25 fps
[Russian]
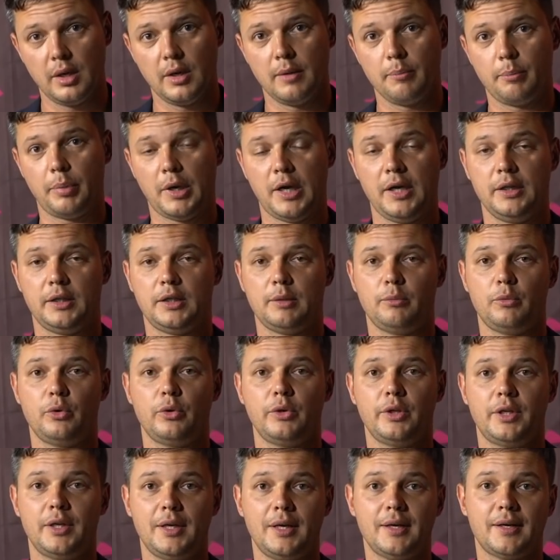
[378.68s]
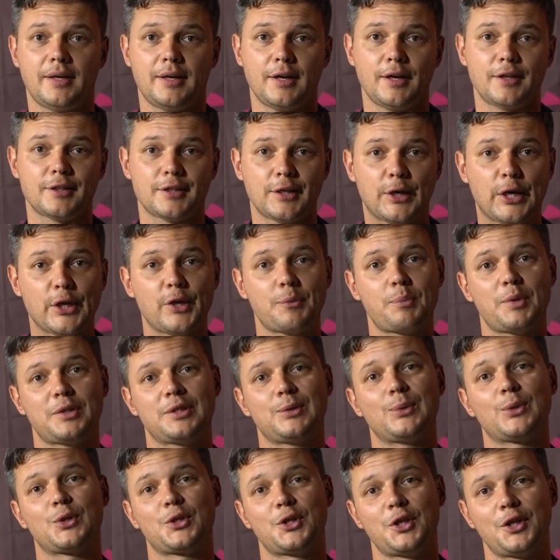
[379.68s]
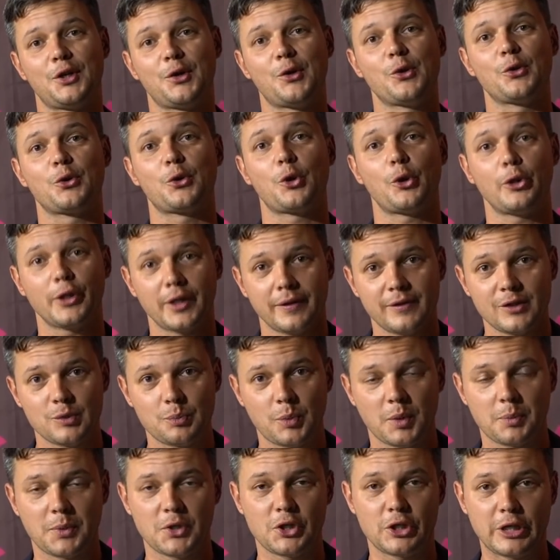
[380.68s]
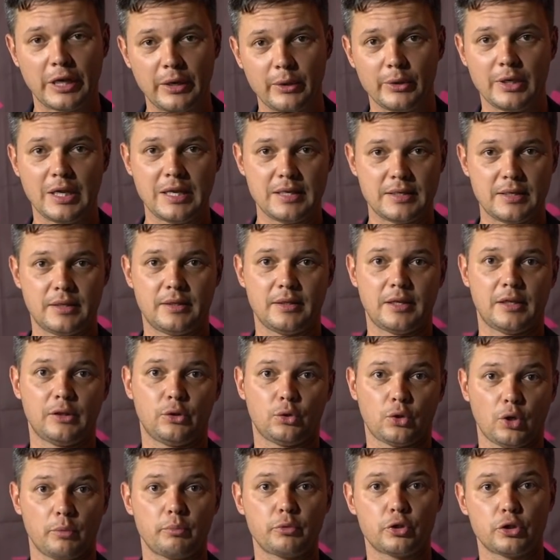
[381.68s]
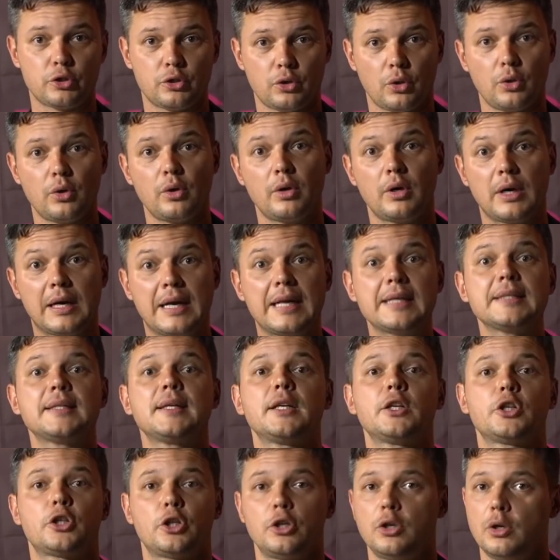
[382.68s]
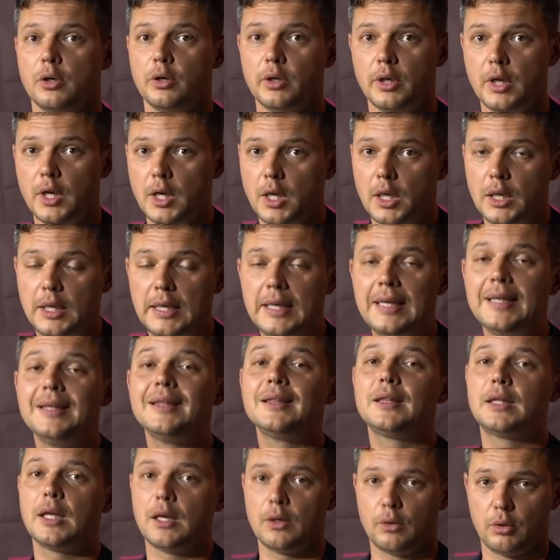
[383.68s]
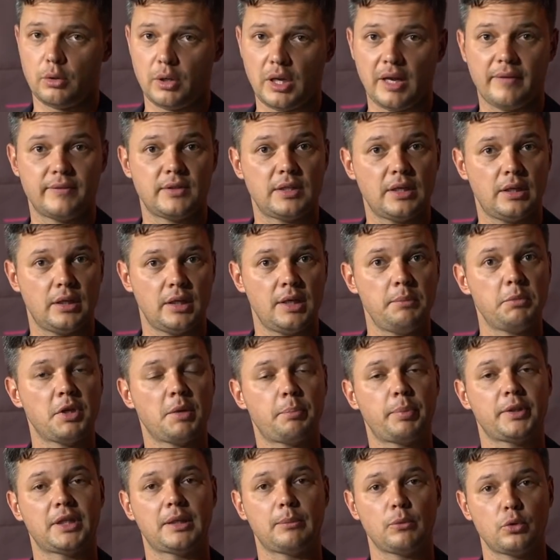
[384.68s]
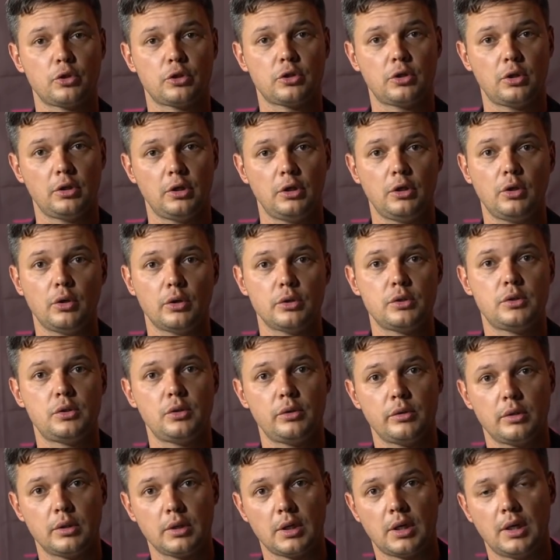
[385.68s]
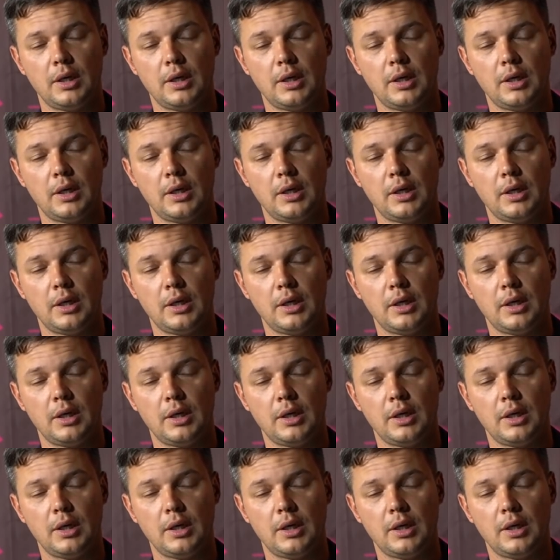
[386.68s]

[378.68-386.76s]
Поэтому я, как законопослушный гонконговец, предпочитаю ездить на том, что разрешено. И интегру я взял именно потому, что ее тюнинг